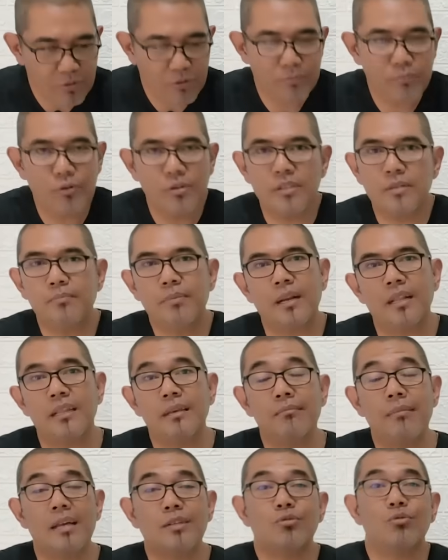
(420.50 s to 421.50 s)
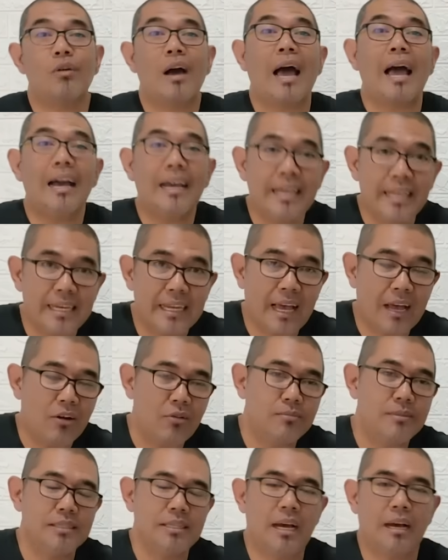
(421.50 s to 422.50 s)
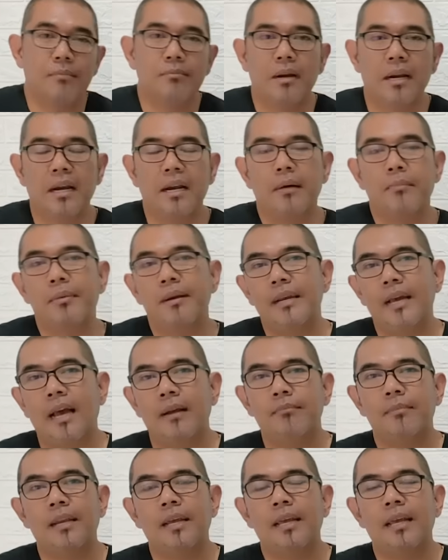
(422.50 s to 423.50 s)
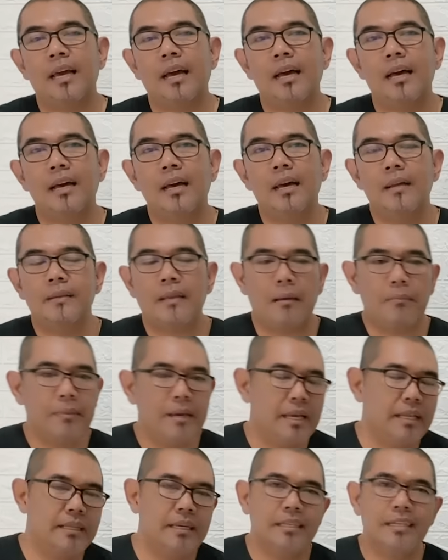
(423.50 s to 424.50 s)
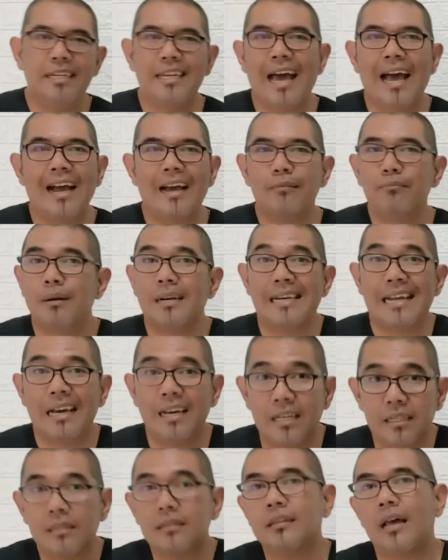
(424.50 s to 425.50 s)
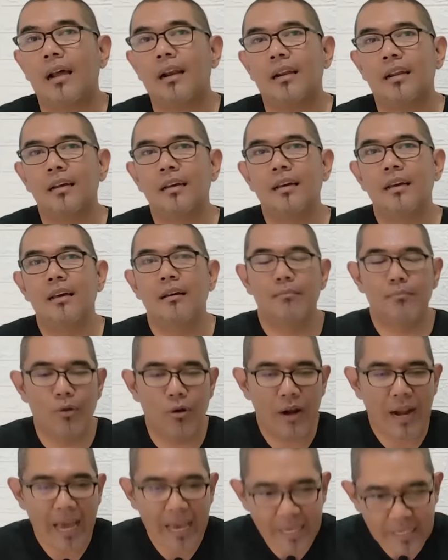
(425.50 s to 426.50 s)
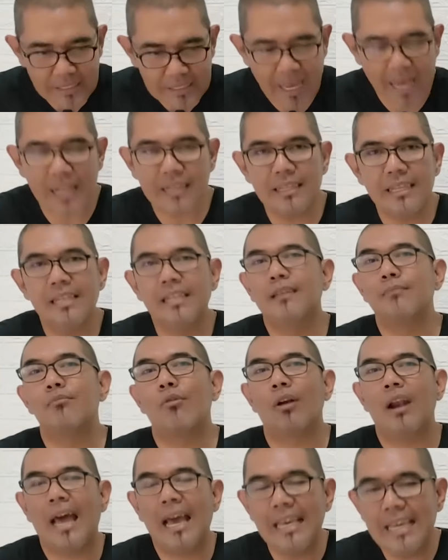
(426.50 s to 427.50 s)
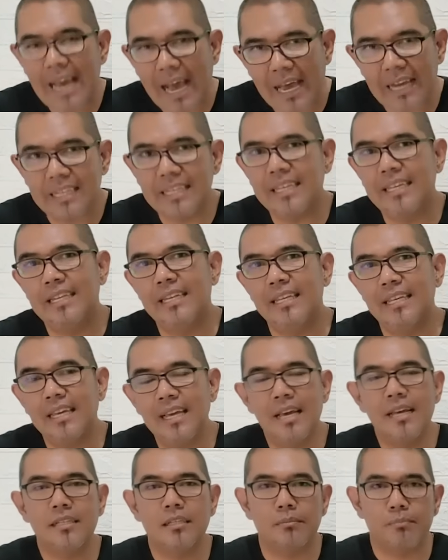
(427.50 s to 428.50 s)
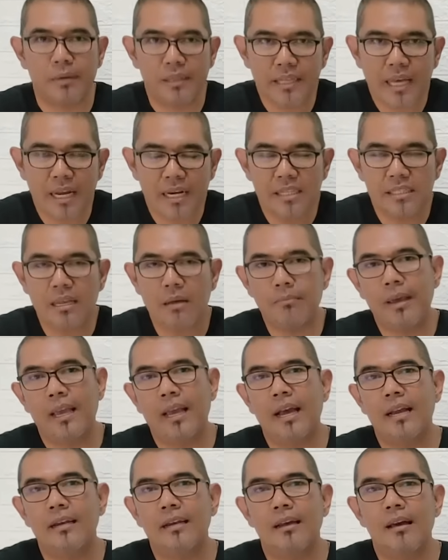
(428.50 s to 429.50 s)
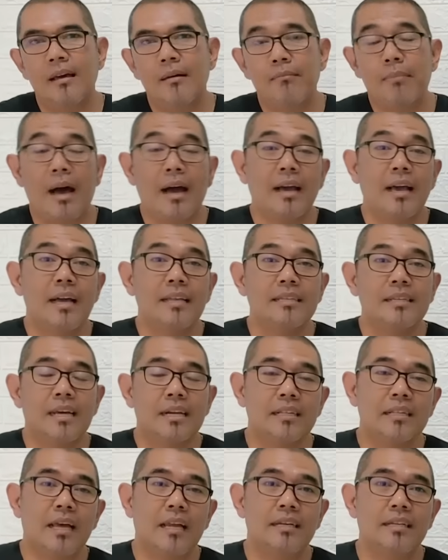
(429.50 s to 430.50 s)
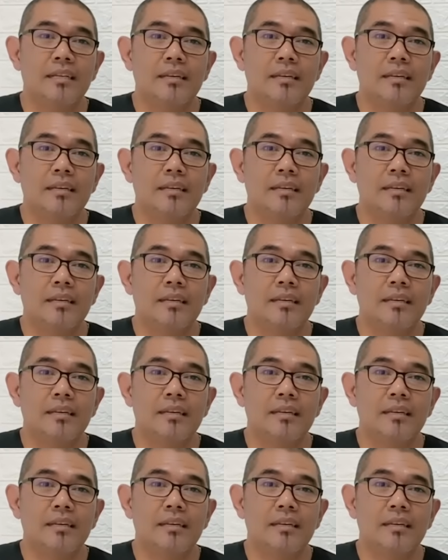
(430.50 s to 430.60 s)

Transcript: pun seperti masuk angin kalau misalkan berhadapan dengan mereka. Tapi kita tidak akan pernah gentar. Mulai saat ini, mulai hari ini, seperti yang disampaikan Pak Ganjar tadi